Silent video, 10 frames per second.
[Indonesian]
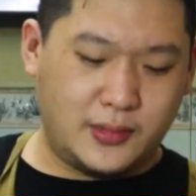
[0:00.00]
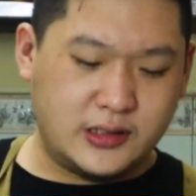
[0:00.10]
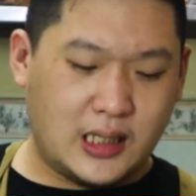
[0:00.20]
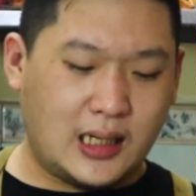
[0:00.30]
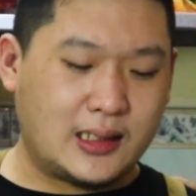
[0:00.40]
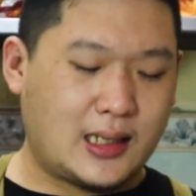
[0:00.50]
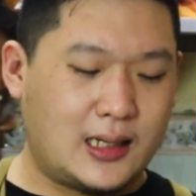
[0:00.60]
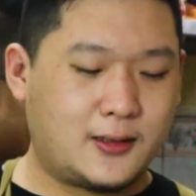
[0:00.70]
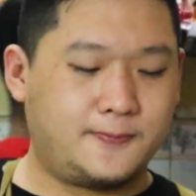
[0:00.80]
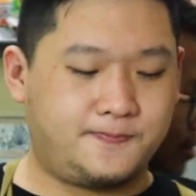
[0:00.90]

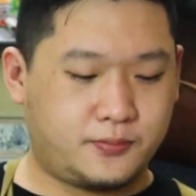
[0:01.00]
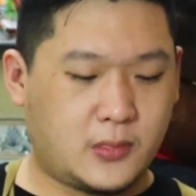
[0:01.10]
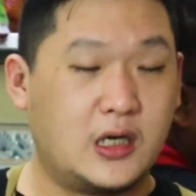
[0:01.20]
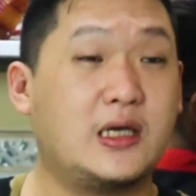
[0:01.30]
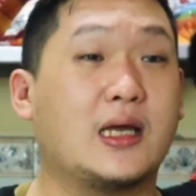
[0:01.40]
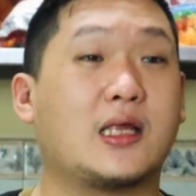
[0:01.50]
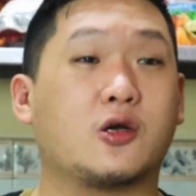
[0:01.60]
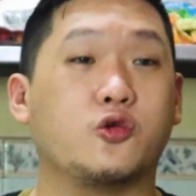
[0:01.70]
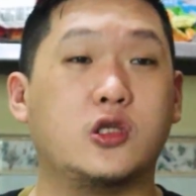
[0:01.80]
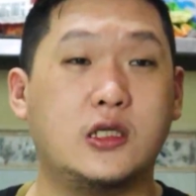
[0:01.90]
menjalankan kegiatan
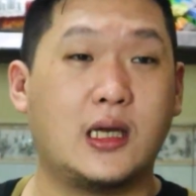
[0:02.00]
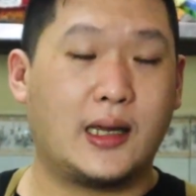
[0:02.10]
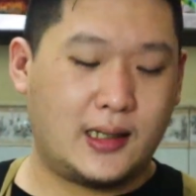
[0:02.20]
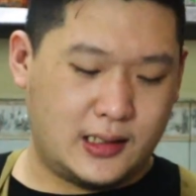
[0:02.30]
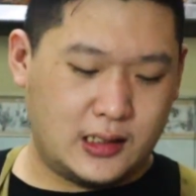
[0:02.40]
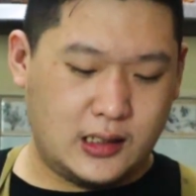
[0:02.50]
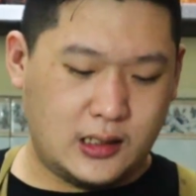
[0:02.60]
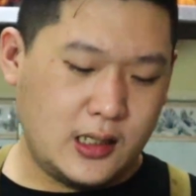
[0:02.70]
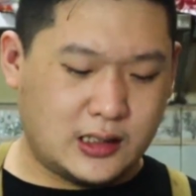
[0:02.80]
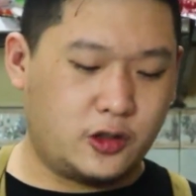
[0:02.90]
rutinnya ya.
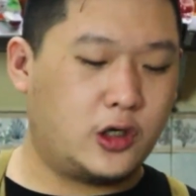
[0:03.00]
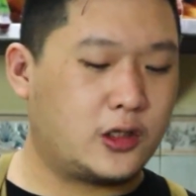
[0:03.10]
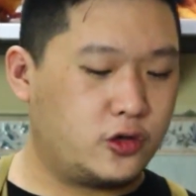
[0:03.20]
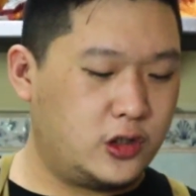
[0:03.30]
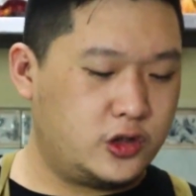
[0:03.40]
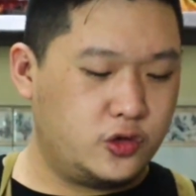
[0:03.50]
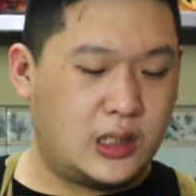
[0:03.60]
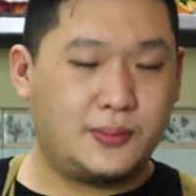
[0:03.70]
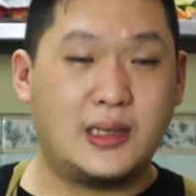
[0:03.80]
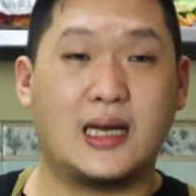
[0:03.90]
Jadi sang donatur ini
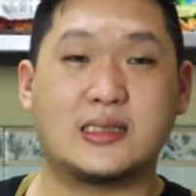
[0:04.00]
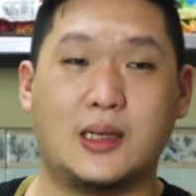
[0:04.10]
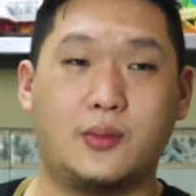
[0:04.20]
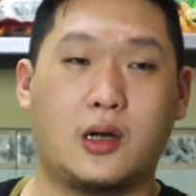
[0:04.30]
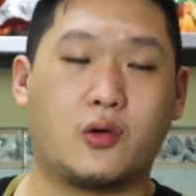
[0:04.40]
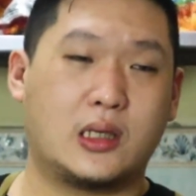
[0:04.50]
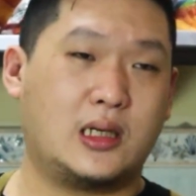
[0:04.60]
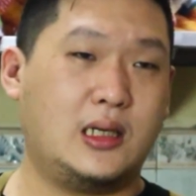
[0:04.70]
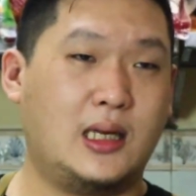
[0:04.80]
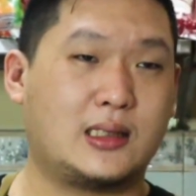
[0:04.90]
sudah biasa melakukan
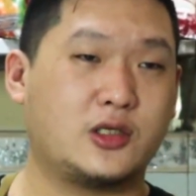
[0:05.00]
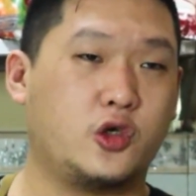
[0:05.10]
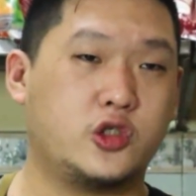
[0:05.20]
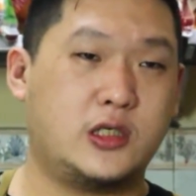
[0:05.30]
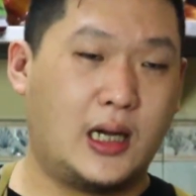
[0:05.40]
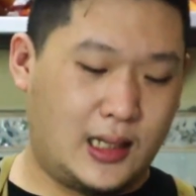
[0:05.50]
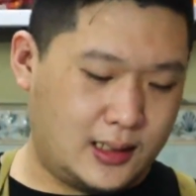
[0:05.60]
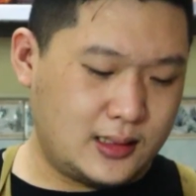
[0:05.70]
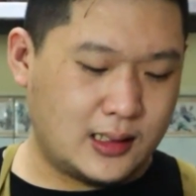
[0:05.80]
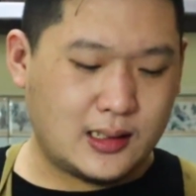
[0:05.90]
kegiatan
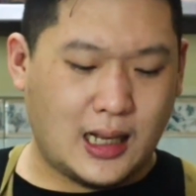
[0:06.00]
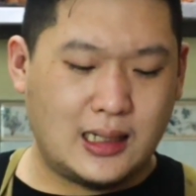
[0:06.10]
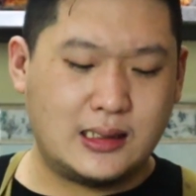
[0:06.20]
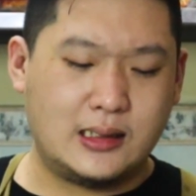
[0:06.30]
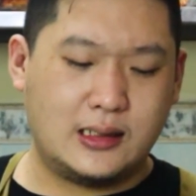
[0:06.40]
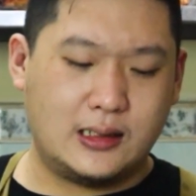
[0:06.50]
sosial dan kali